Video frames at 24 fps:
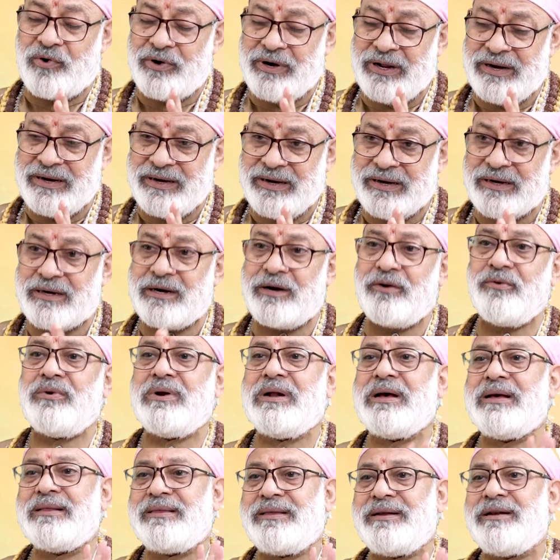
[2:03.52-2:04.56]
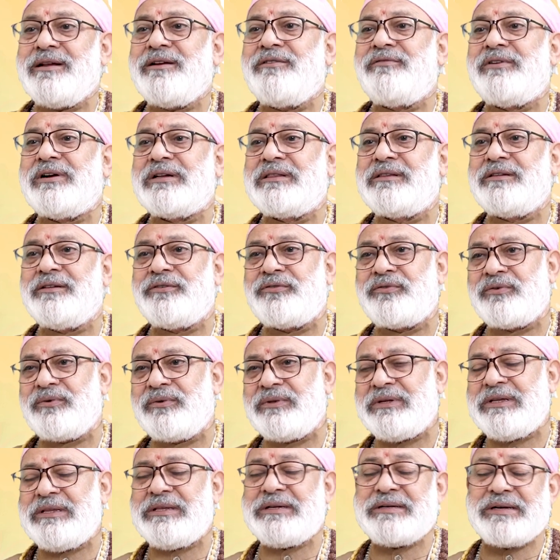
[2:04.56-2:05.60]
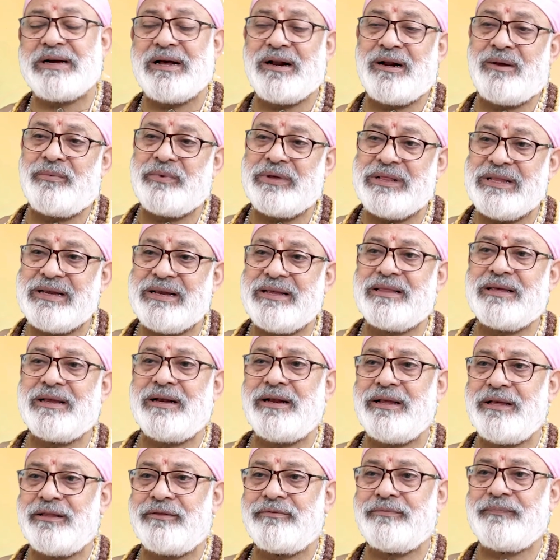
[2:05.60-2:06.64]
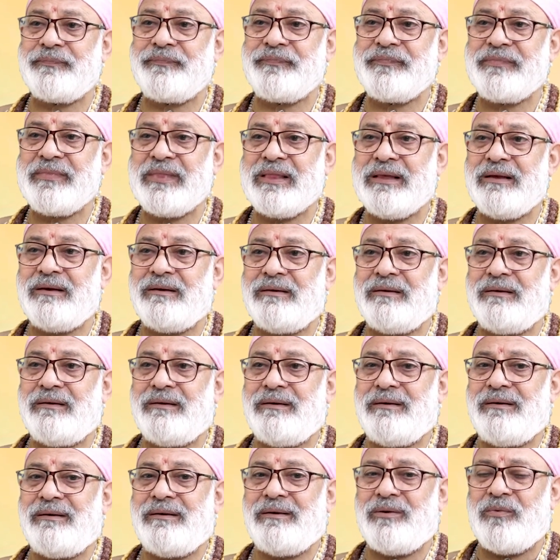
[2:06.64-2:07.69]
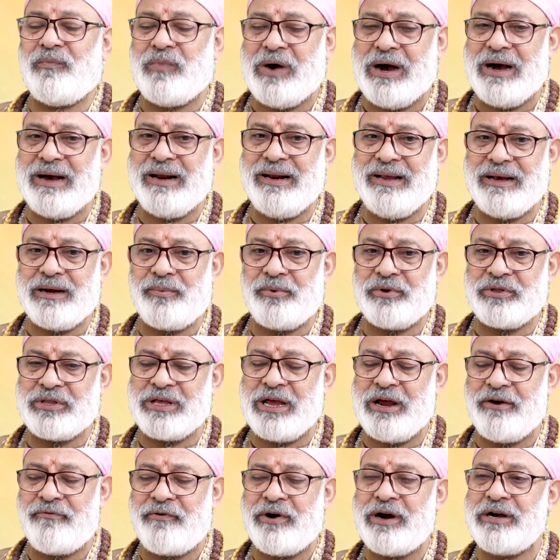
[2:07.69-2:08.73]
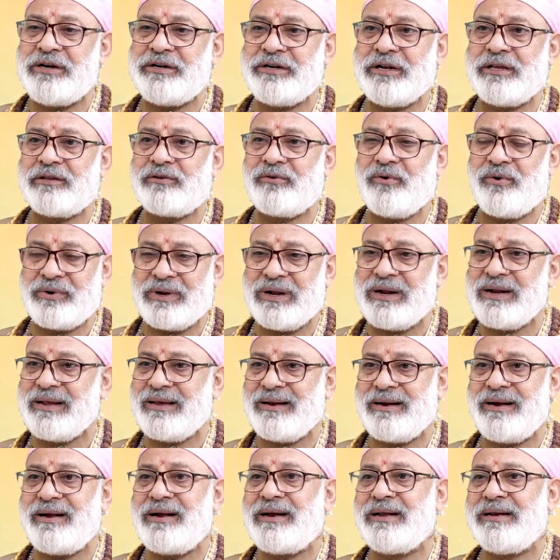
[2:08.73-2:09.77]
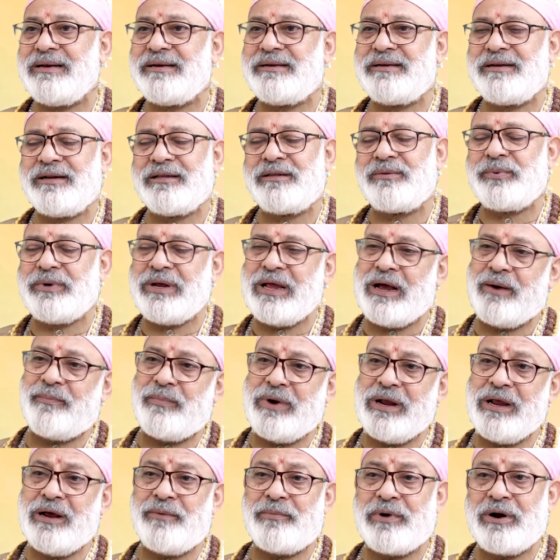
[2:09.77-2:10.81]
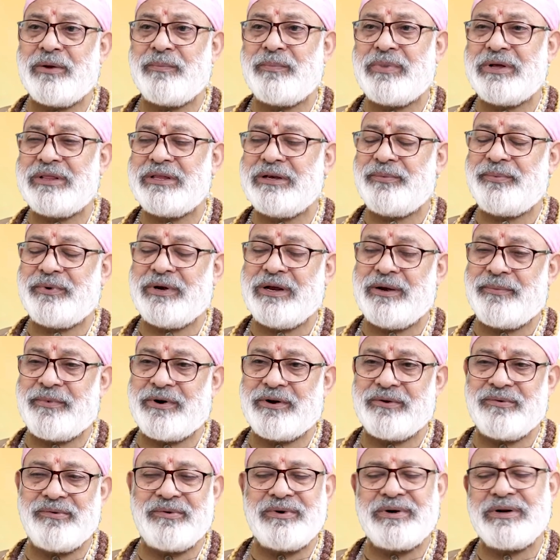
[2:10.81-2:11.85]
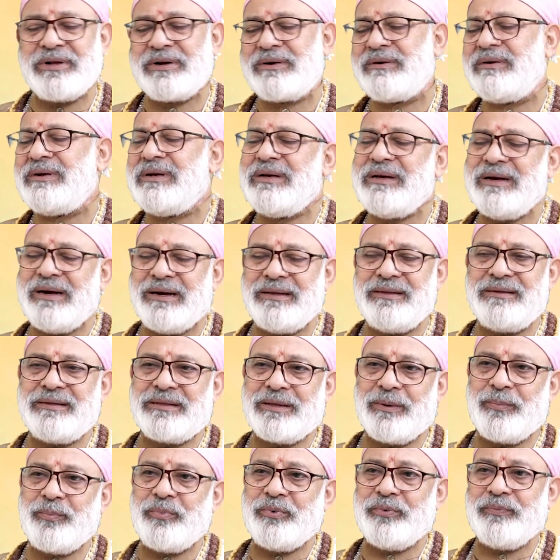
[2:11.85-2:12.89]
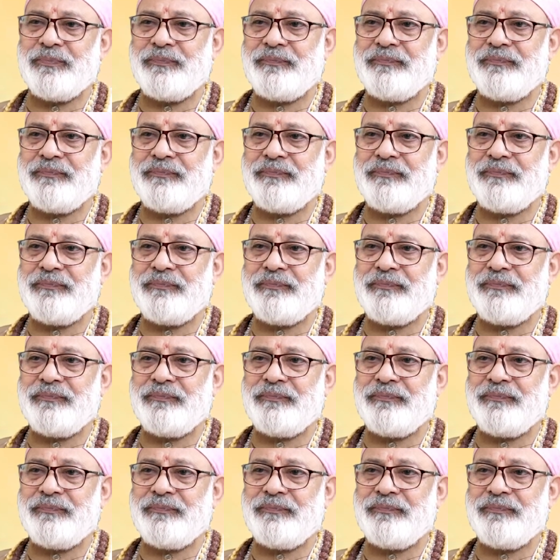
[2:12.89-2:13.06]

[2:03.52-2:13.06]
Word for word: ఓనర్ ఎక్కడున్నా అతనికి వర్తిస్తుంది ఇది చాలామందికి తెలియదు బాగలేకపోతే అవాయిడ్ చేసుకోవటానికి రెంట్కి ఇచ్చేసిపోయే అమ్మాయ మనం బతికిపోయామనుకుంటాం అది తప్పు